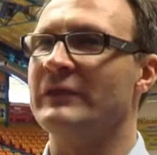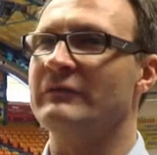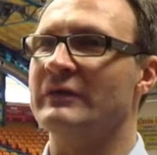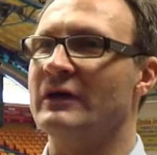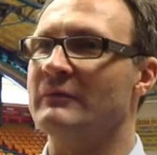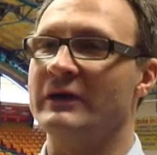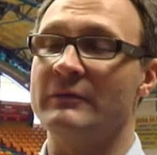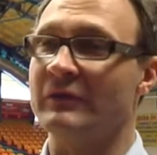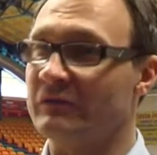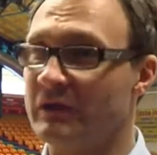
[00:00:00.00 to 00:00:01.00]
die wir da haben,
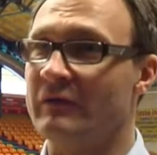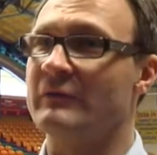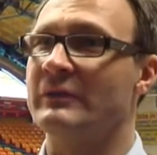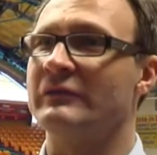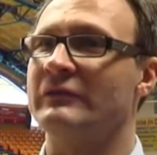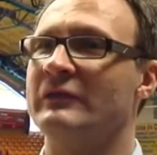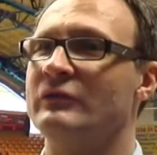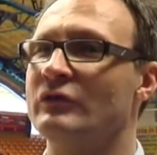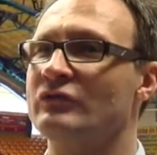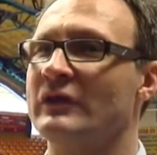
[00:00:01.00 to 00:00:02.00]
eine der besten Coverbands
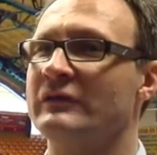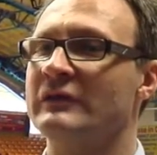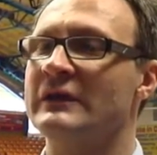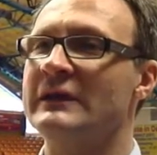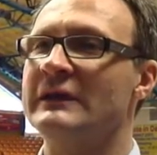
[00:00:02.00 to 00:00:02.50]
äh, Deutschlands,